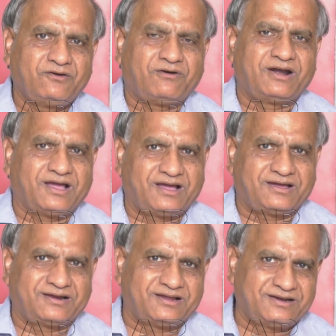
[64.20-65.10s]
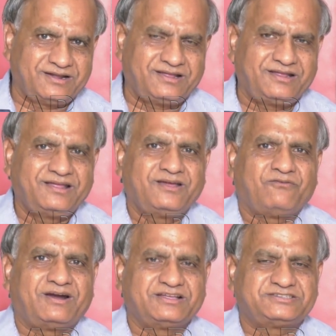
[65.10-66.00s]
వాళ్ళ ఆహారాన్ని
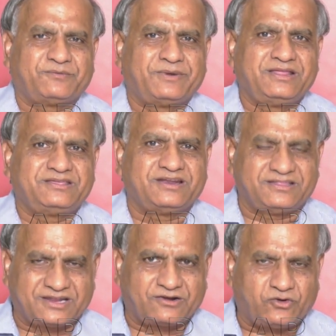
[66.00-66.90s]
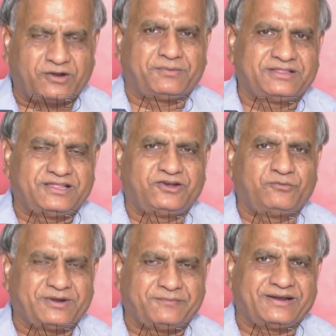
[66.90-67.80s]
వాళ్ళకి సంబంధించిన ఇతర కొలబద్దలను
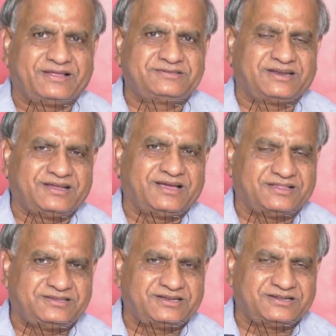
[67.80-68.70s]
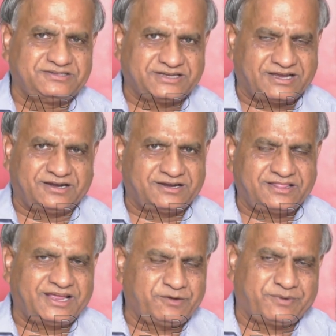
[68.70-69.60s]
మనం ఎలా సరిగ్గా అధ్యయనం
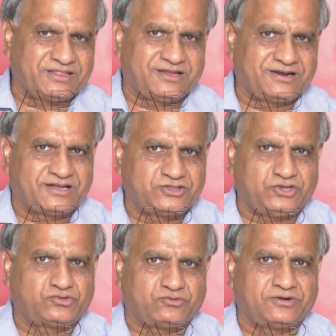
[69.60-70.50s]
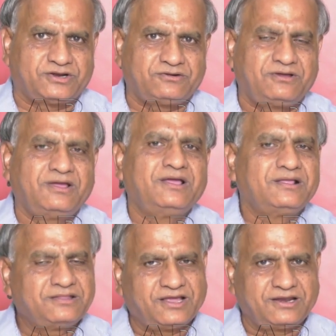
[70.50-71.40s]
చేయాలన్నది ఆయన ప్రధానంగా తీసుకున్నారు
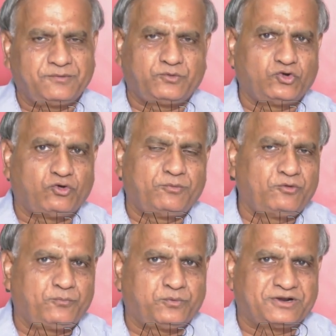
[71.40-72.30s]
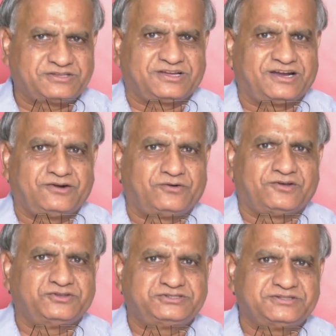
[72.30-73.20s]
దానికి ఇప్పుడు నోబెల్ పురస్కారం
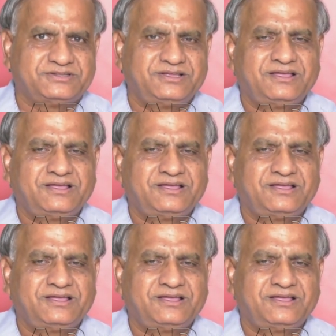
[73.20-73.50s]
కూడా వచ్చింది